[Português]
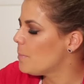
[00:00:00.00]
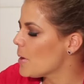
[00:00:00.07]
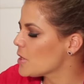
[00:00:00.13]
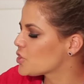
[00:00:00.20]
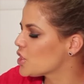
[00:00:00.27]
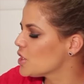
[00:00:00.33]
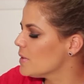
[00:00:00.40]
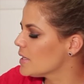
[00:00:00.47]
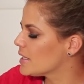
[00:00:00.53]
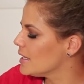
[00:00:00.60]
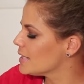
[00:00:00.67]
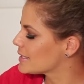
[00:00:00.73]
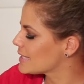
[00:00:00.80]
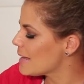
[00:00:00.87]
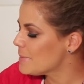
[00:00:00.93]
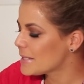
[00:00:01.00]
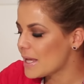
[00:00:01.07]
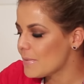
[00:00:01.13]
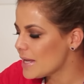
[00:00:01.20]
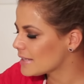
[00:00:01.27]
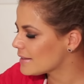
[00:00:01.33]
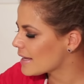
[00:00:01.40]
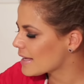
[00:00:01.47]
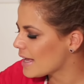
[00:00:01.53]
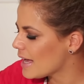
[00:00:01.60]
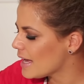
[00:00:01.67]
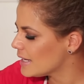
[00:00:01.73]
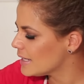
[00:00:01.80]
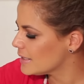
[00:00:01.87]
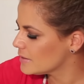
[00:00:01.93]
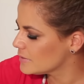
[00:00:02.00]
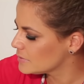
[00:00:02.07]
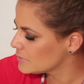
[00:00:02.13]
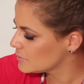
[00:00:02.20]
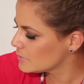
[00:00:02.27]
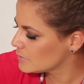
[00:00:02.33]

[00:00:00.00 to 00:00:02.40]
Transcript: o potinho aqui, sabe que eu ia atacar, né?